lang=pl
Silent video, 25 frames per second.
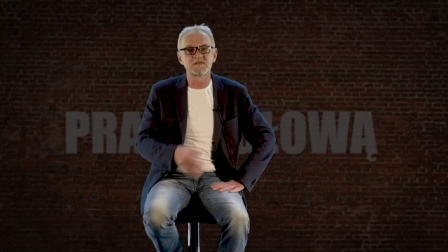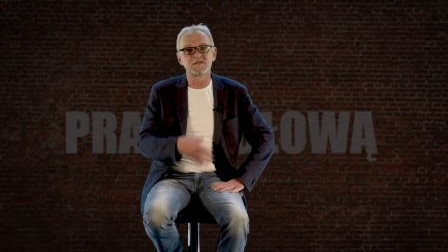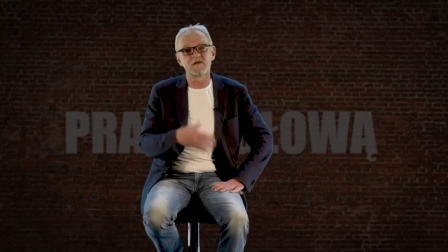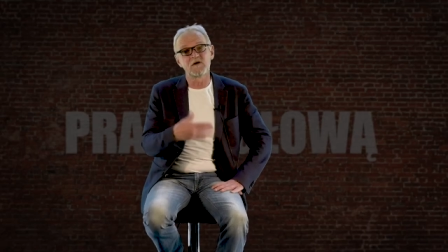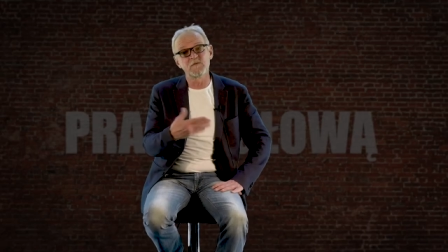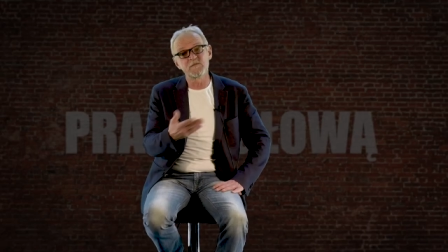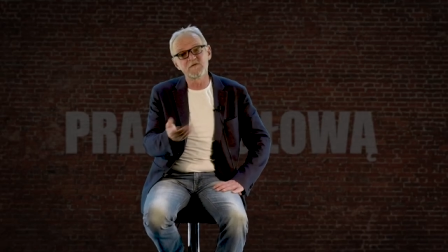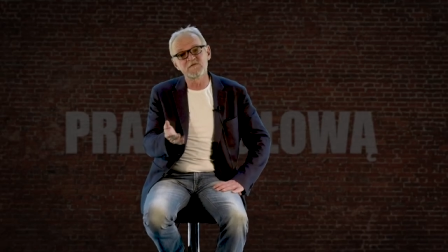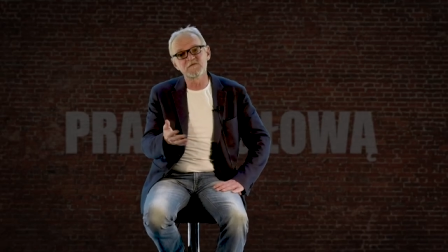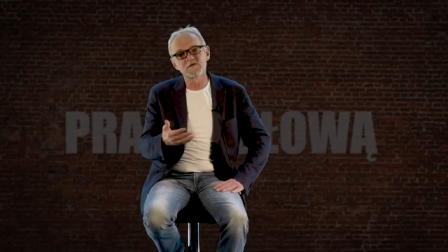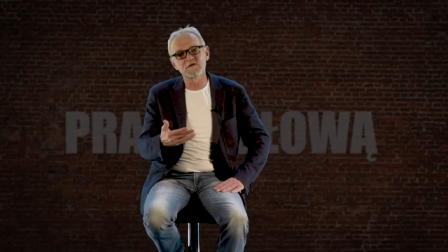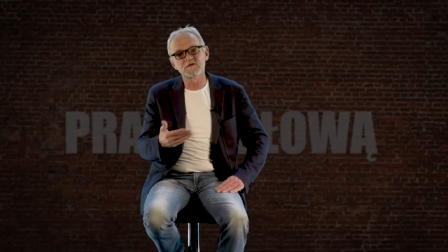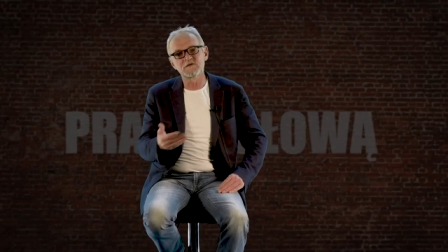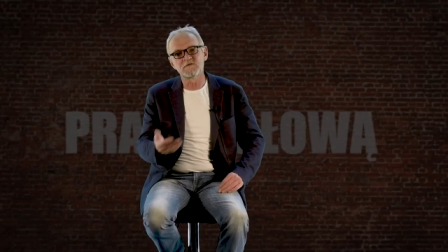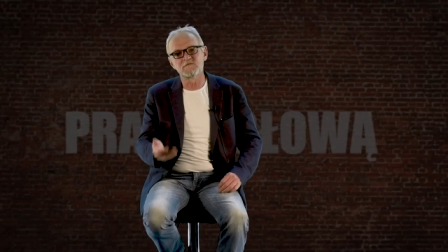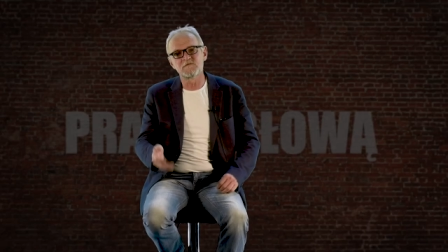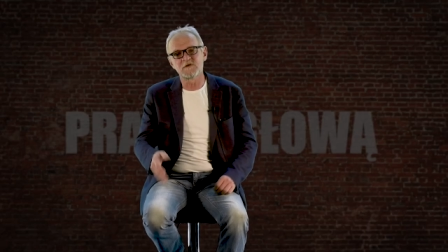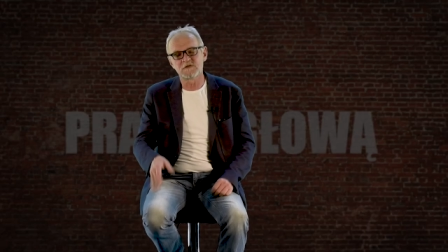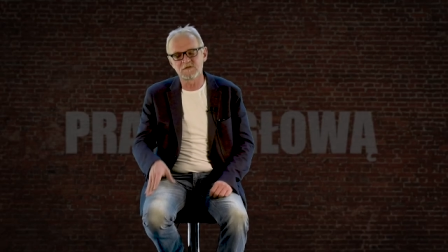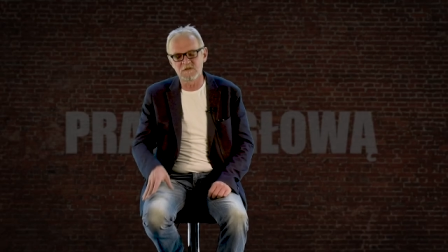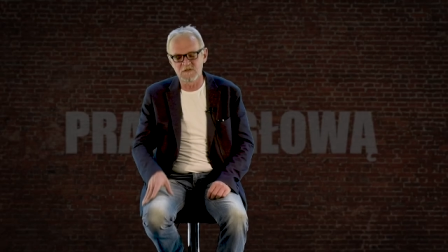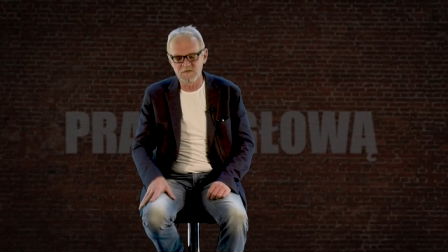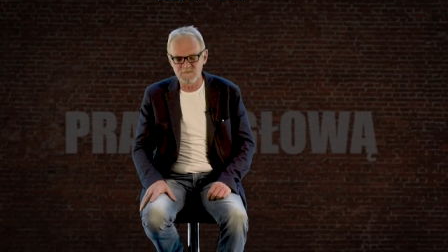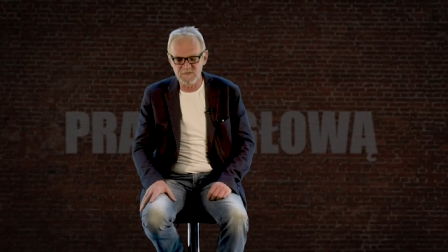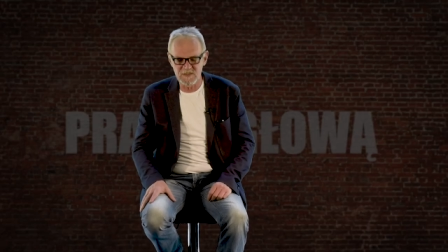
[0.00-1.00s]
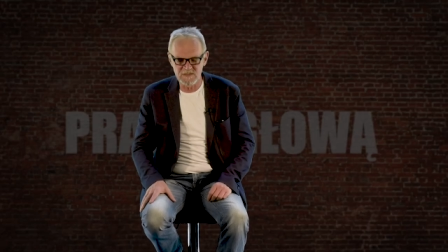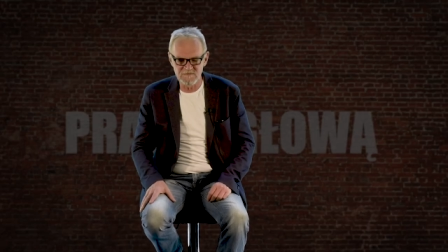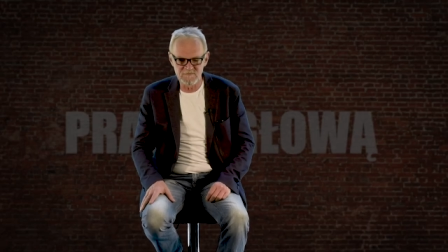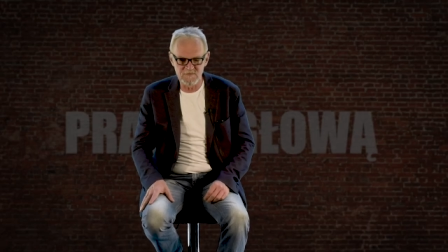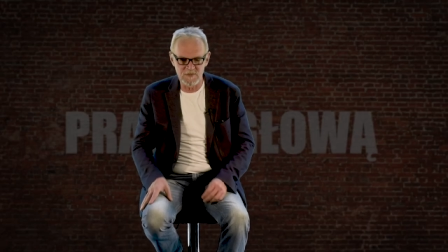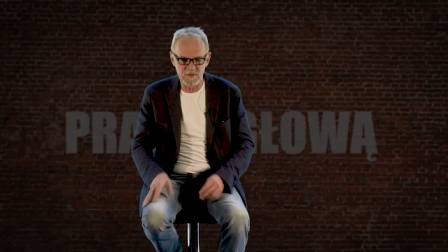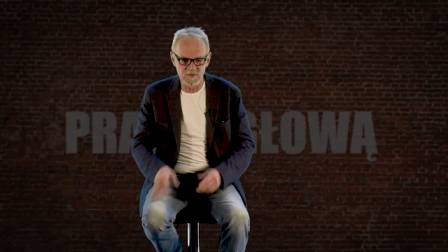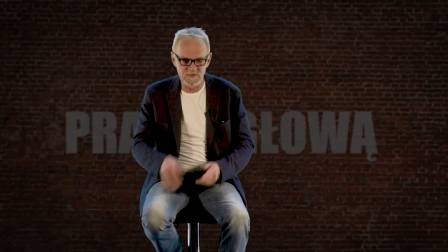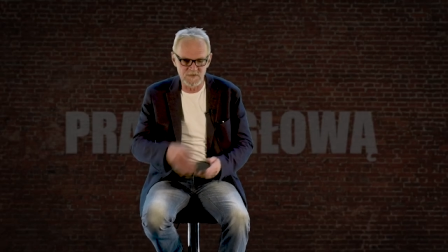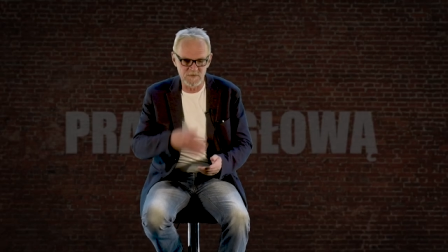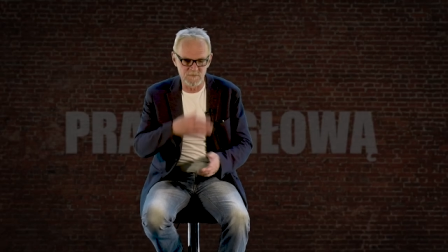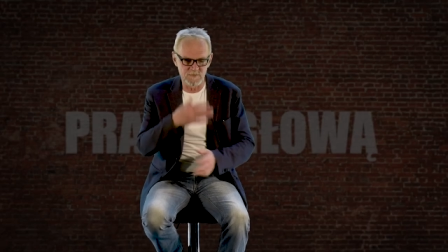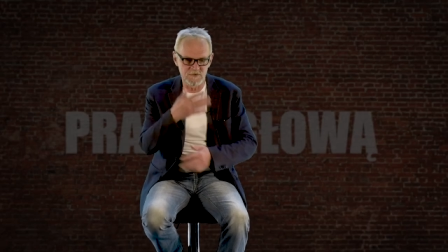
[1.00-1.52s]
z całą pewnością większość z
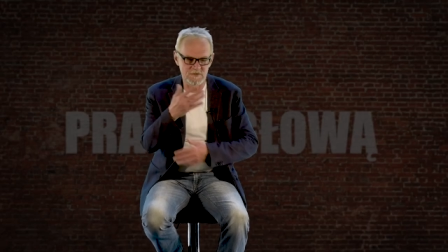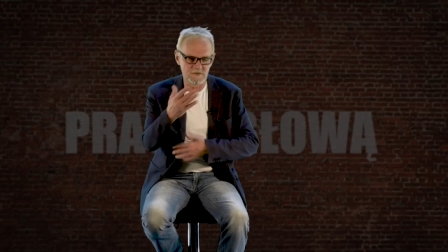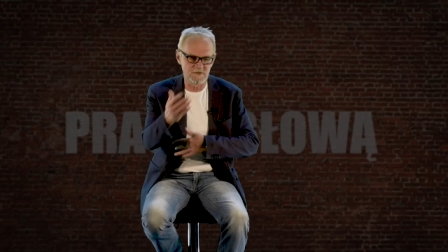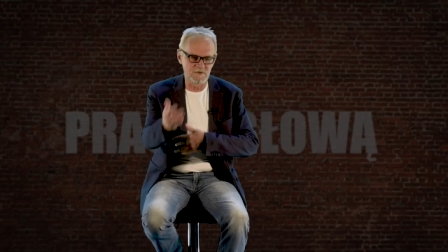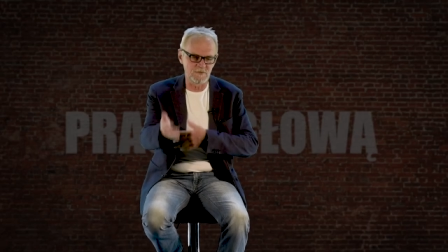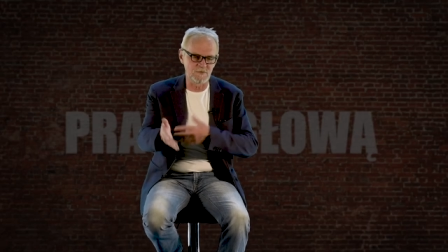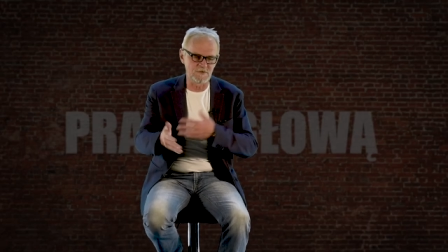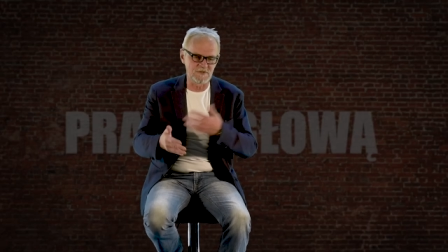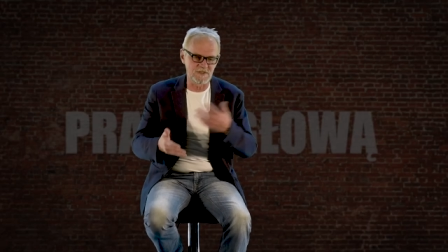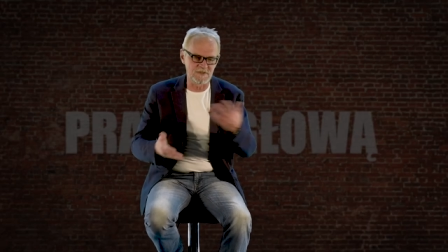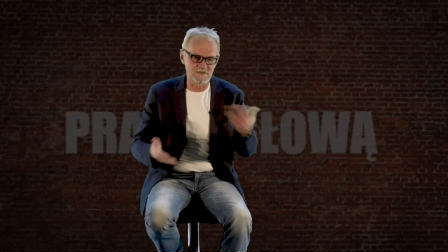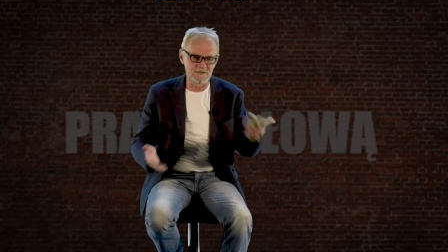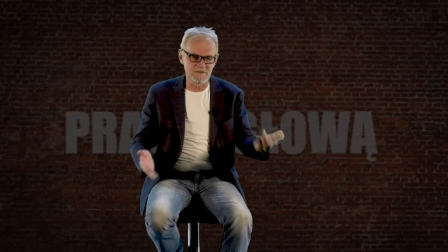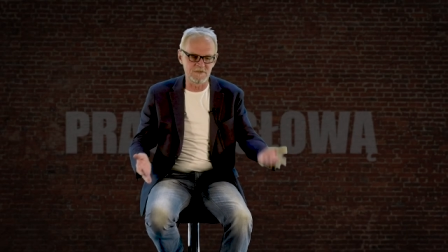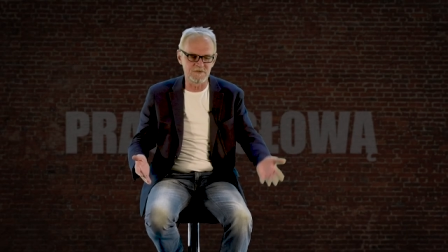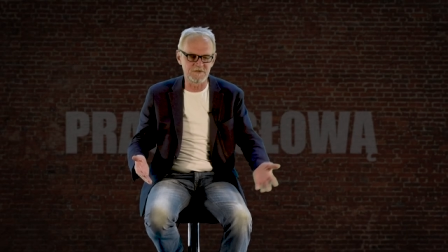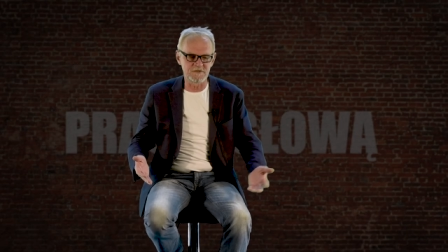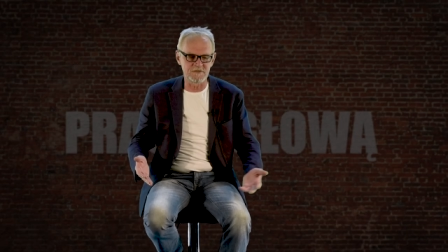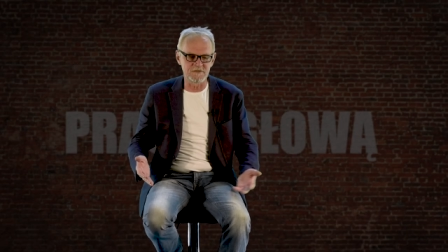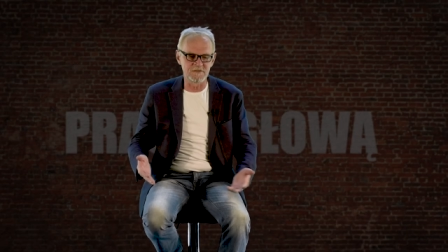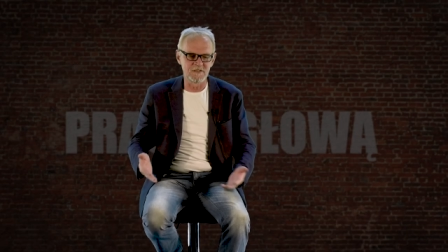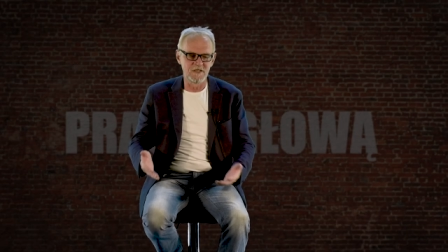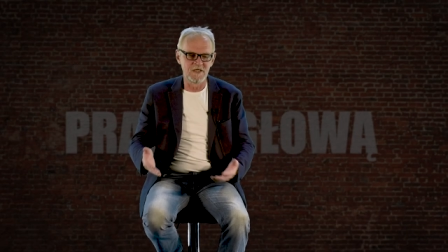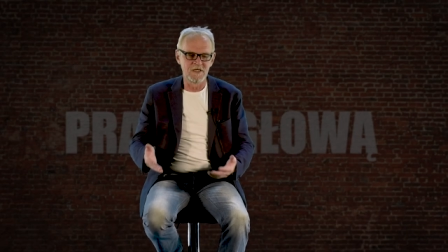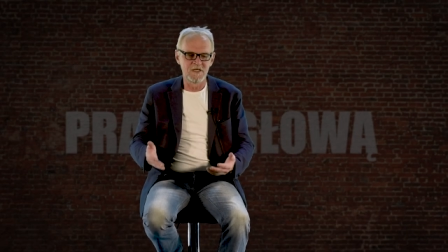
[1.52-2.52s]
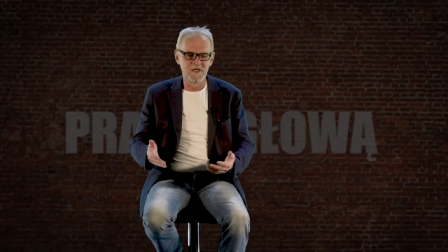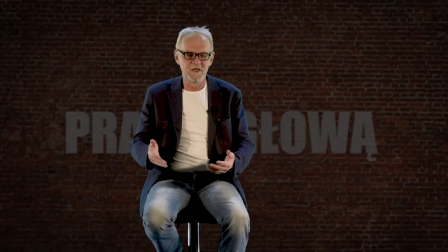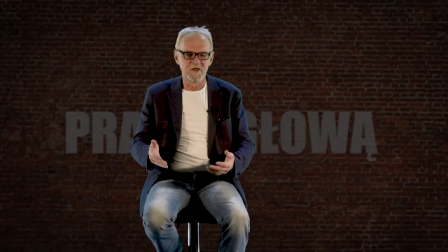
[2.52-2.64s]
Państwa osobiście uczestniczy